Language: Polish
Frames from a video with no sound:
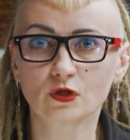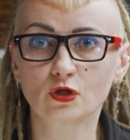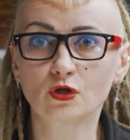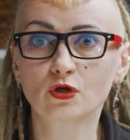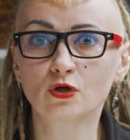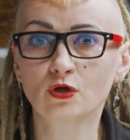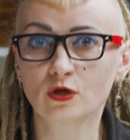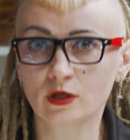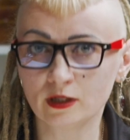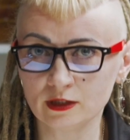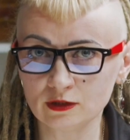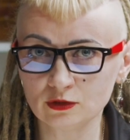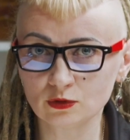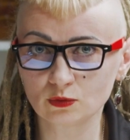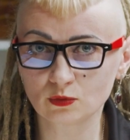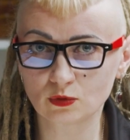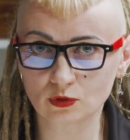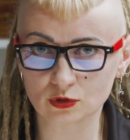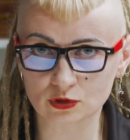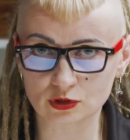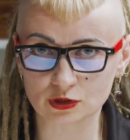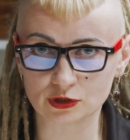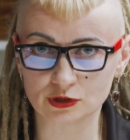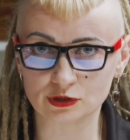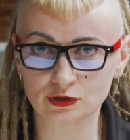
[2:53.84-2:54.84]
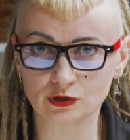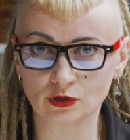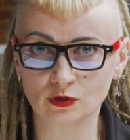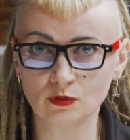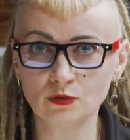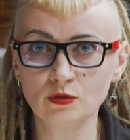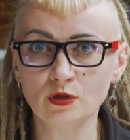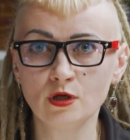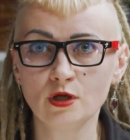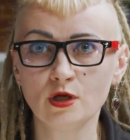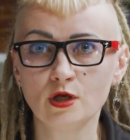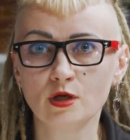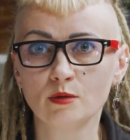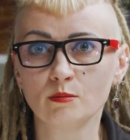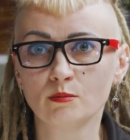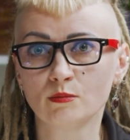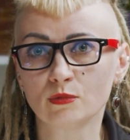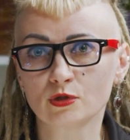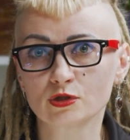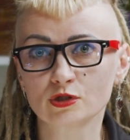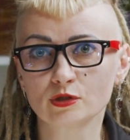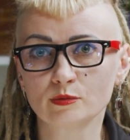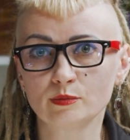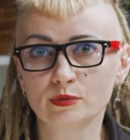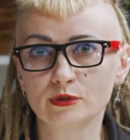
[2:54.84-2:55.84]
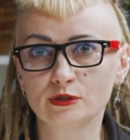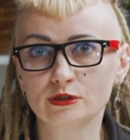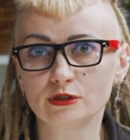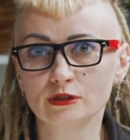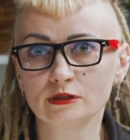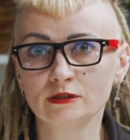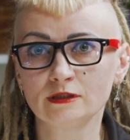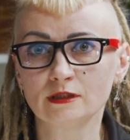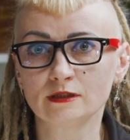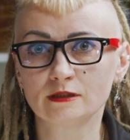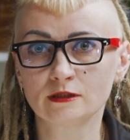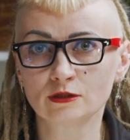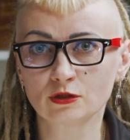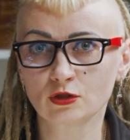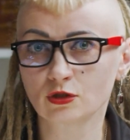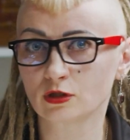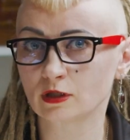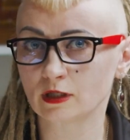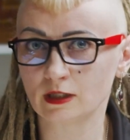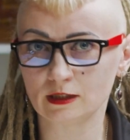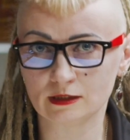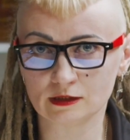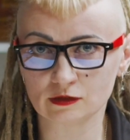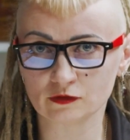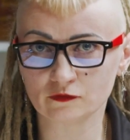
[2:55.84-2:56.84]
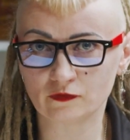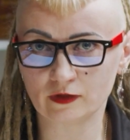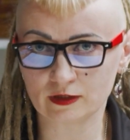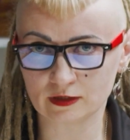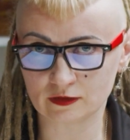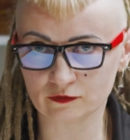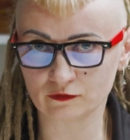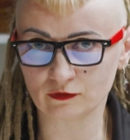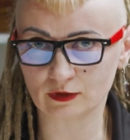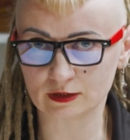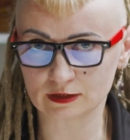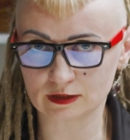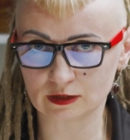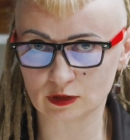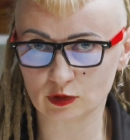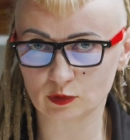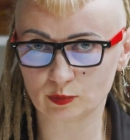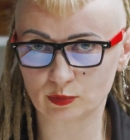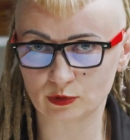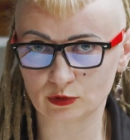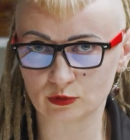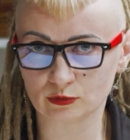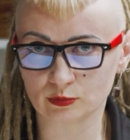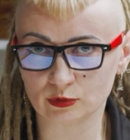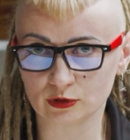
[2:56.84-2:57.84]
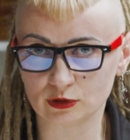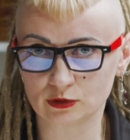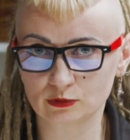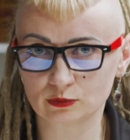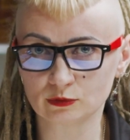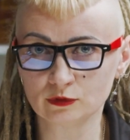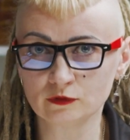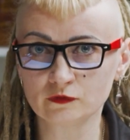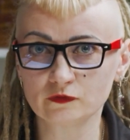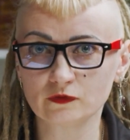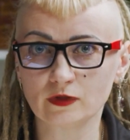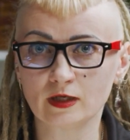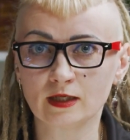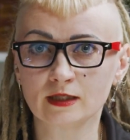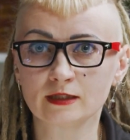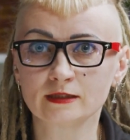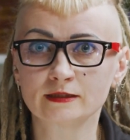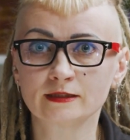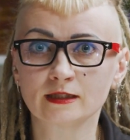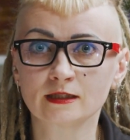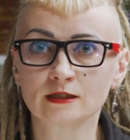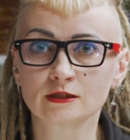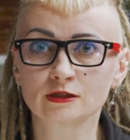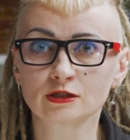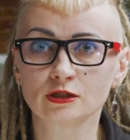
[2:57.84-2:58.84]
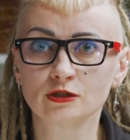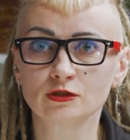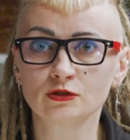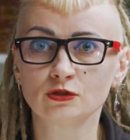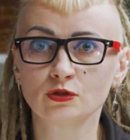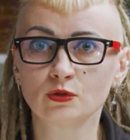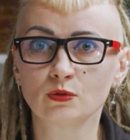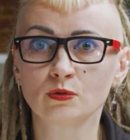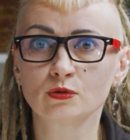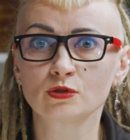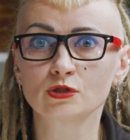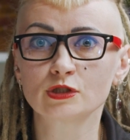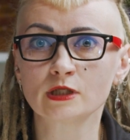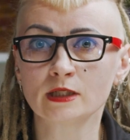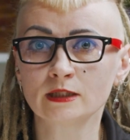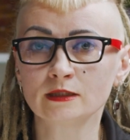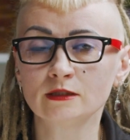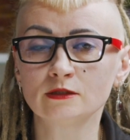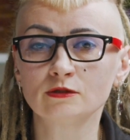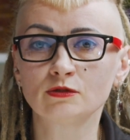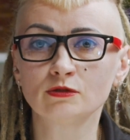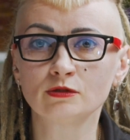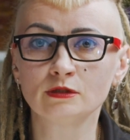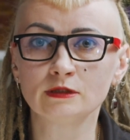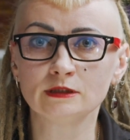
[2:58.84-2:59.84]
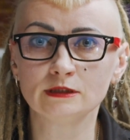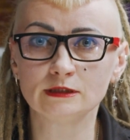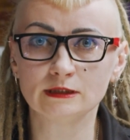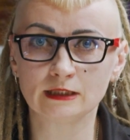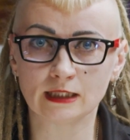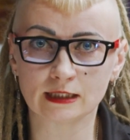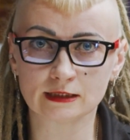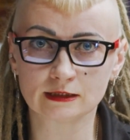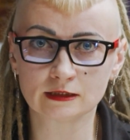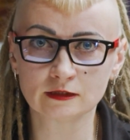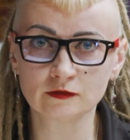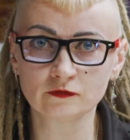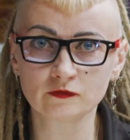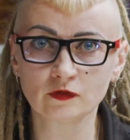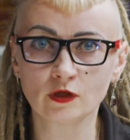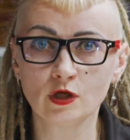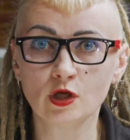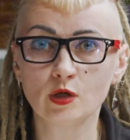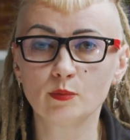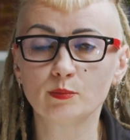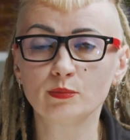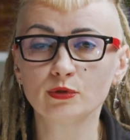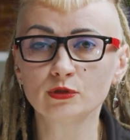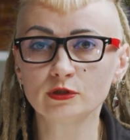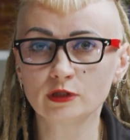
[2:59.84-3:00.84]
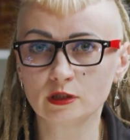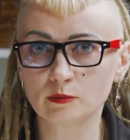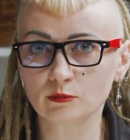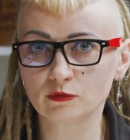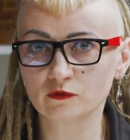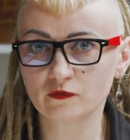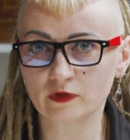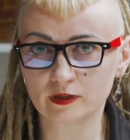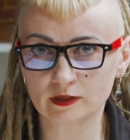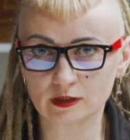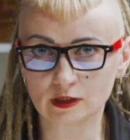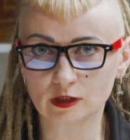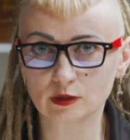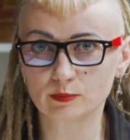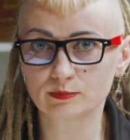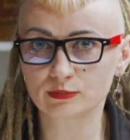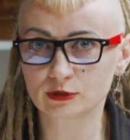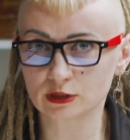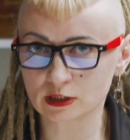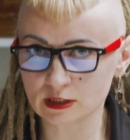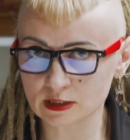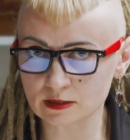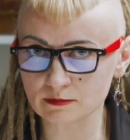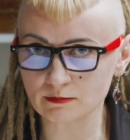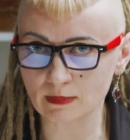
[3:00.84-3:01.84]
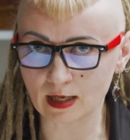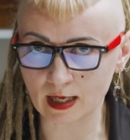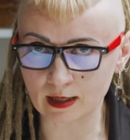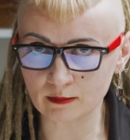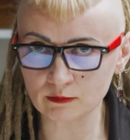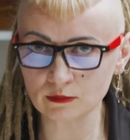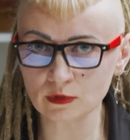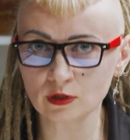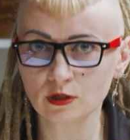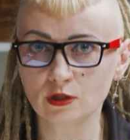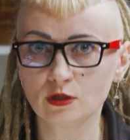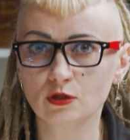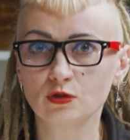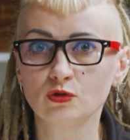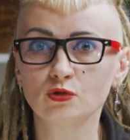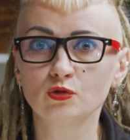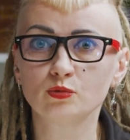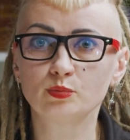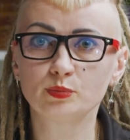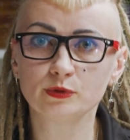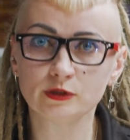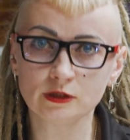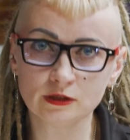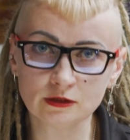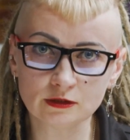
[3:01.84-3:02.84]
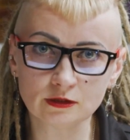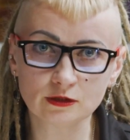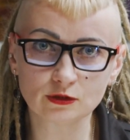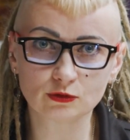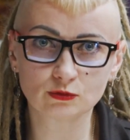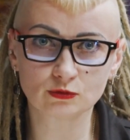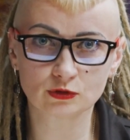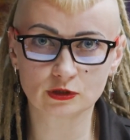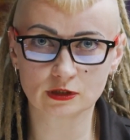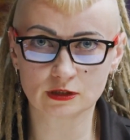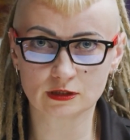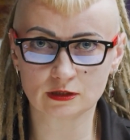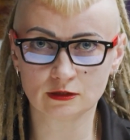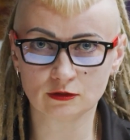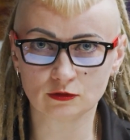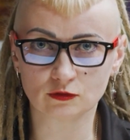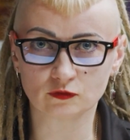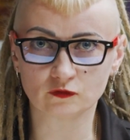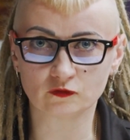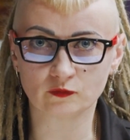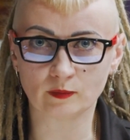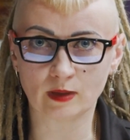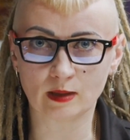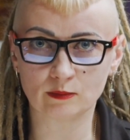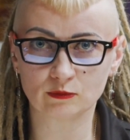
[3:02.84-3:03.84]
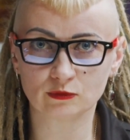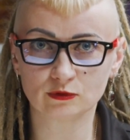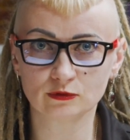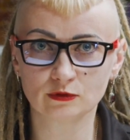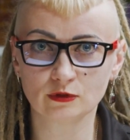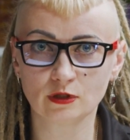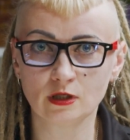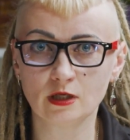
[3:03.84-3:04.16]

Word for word: Kolejną korzyścią może być nie tylko realizowanie własnych pomysłów, ale także dołączanie do inicjatyw podejmowanych przez mam lub innych uczestników mamu.